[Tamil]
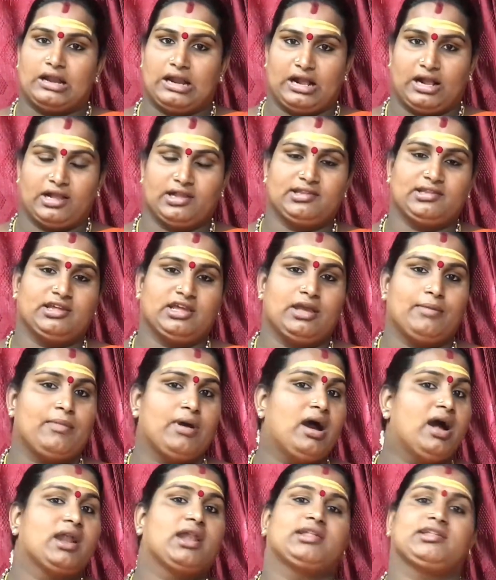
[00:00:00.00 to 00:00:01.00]

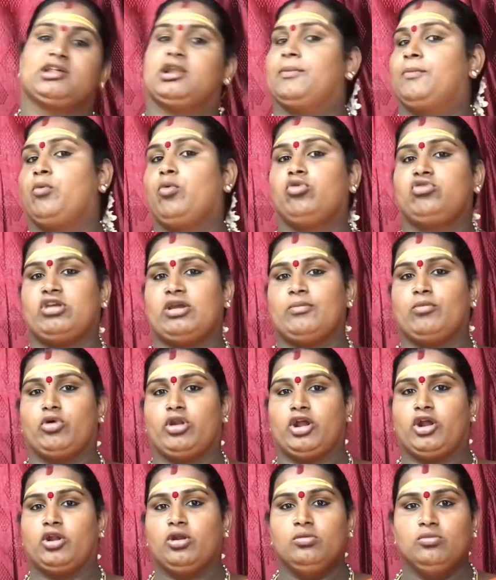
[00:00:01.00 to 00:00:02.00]
ரகசியமான சில பூஜை
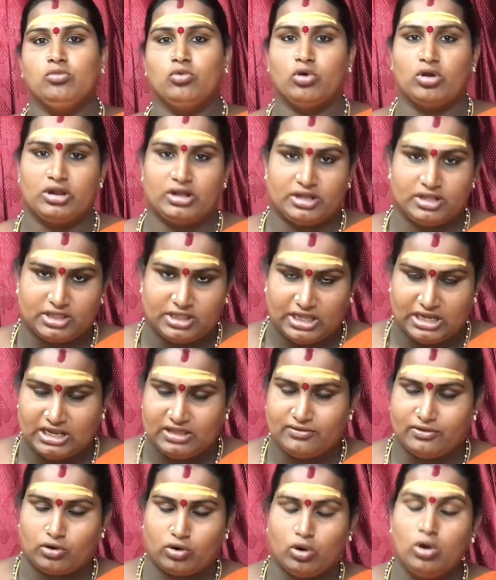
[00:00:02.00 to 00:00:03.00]
முறைகளும் உங்களுக்கு
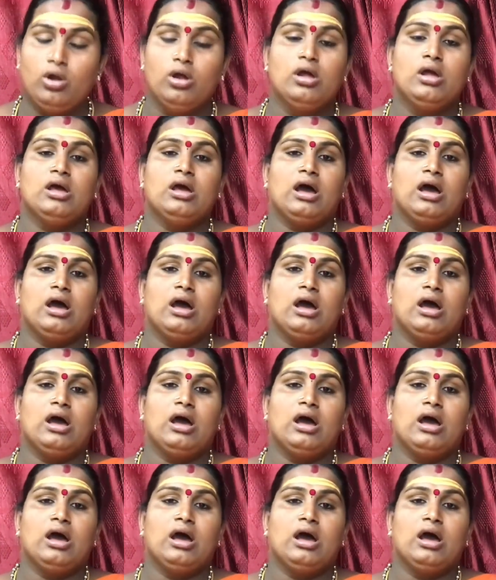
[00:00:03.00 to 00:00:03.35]
தெரிய வரும்